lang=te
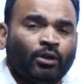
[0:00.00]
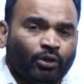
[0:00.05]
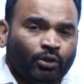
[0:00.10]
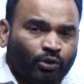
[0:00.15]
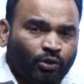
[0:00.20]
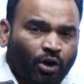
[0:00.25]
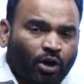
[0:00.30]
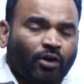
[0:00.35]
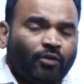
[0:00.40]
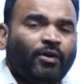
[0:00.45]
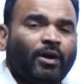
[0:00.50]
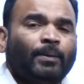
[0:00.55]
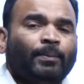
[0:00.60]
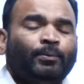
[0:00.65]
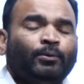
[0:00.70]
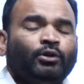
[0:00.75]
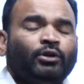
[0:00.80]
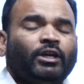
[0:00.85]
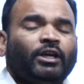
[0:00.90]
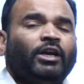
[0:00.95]
ఇంకొక
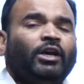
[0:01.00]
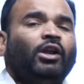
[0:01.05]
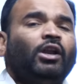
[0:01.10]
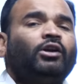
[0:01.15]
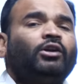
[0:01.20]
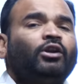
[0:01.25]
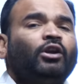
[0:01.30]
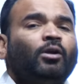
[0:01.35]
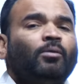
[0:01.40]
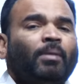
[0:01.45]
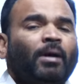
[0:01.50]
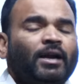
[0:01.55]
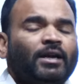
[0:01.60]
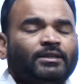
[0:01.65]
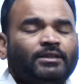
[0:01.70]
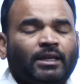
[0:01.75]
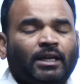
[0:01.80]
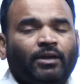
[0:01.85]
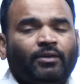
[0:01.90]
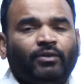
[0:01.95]
వైపు ఈ ఎలక్ట్రల్
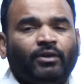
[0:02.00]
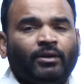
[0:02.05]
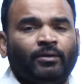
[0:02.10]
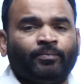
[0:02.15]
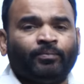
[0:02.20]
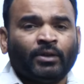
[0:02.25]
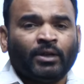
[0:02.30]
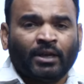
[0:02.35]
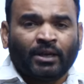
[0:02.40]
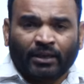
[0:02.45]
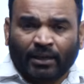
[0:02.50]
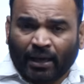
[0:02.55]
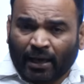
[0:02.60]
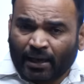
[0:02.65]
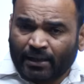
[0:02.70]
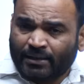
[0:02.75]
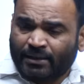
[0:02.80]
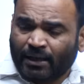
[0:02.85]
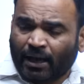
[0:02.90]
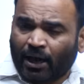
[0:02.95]
బాండ్స్ అనేవి
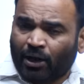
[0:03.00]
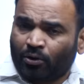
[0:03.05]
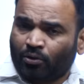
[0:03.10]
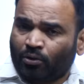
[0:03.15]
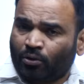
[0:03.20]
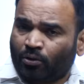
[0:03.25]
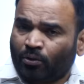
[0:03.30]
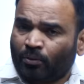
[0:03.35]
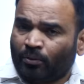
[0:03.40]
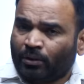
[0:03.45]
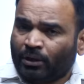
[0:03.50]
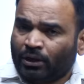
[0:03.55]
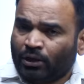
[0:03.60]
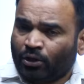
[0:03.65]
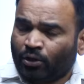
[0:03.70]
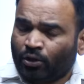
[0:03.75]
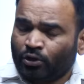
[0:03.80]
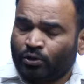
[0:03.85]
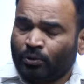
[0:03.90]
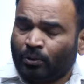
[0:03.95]
కేసీఆర్కు
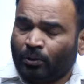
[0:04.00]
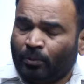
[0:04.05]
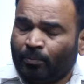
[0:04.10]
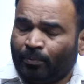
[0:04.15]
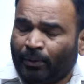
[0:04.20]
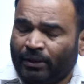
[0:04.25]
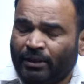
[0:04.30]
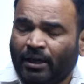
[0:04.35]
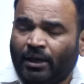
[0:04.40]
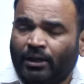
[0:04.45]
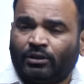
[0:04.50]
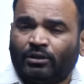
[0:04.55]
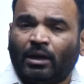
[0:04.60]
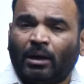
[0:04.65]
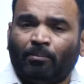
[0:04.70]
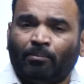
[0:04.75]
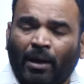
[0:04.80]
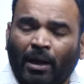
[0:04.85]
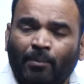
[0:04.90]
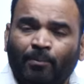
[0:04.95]
ఈరోజు పెద్ద ఎత్తున
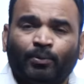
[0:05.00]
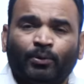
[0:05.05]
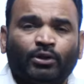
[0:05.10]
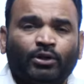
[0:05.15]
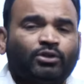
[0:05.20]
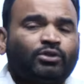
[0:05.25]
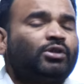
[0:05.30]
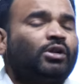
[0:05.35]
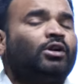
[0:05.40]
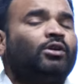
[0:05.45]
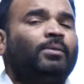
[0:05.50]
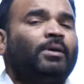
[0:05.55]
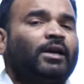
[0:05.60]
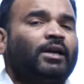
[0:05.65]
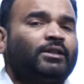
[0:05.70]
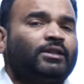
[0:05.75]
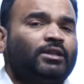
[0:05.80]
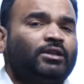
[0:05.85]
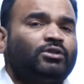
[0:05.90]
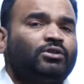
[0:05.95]
భయం పుట్టిస్తున్నట్టు
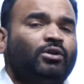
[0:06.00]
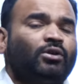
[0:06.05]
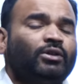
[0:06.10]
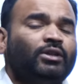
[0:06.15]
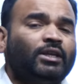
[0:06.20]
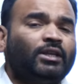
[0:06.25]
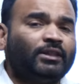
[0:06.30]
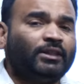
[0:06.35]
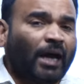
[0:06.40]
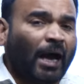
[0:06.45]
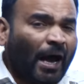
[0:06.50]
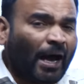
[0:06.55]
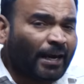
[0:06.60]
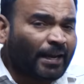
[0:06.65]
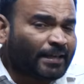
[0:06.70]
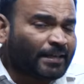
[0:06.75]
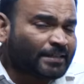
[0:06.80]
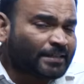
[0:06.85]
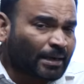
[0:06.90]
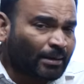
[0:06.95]
మనకు తెలుస్తోంది
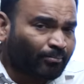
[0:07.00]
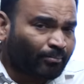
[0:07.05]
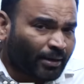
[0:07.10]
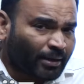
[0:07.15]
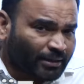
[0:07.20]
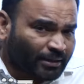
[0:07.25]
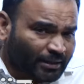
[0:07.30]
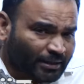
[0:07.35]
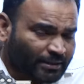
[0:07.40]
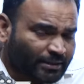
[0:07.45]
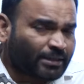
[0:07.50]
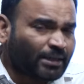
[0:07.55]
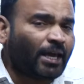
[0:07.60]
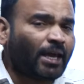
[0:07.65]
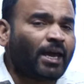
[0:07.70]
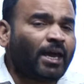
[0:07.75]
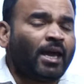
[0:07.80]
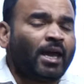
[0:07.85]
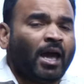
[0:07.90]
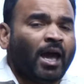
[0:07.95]
దానికి సంబంధించే
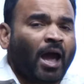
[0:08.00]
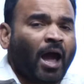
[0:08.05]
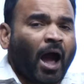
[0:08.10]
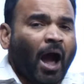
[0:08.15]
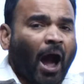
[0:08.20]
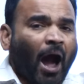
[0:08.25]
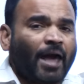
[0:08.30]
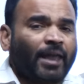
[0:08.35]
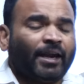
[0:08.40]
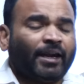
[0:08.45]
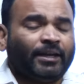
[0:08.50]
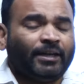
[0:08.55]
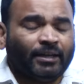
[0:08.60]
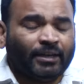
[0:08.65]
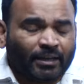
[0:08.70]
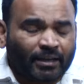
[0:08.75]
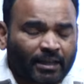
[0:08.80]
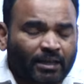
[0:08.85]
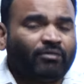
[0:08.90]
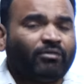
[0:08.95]
ఆయన
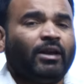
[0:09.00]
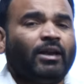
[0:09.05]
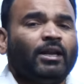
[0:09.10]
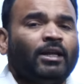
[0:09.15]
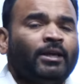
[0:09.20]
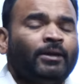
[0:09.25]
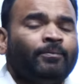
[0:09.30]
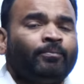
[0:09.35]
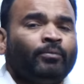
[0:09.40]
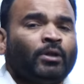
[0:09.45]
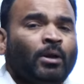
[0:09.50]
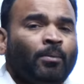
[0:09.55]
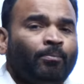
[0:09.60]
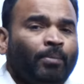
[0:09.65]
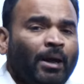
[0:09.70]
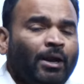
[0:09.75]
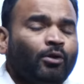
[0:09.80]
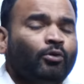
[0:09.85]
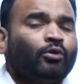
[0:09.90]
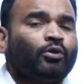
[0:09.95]
ఢిల్లీ వెళ్ళి
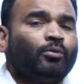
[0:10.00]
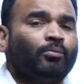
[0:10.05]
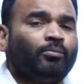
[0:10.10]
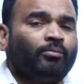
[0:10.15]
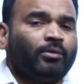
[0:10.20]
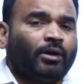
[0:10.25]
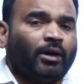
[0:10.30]
పలువురు